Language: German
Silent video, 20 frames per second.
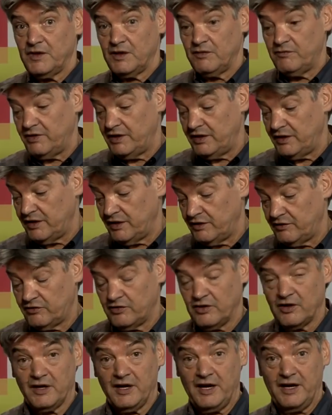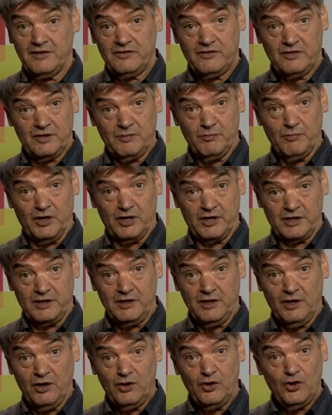Und wenn ich jetzt sage, heiße ich
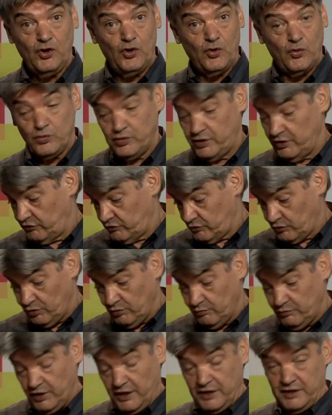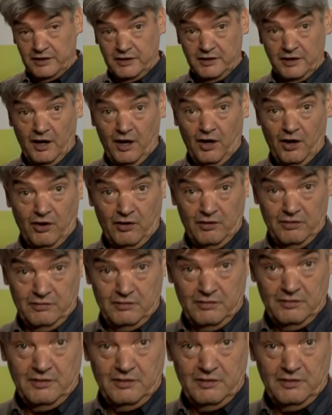Maria und es kommt ein Ja,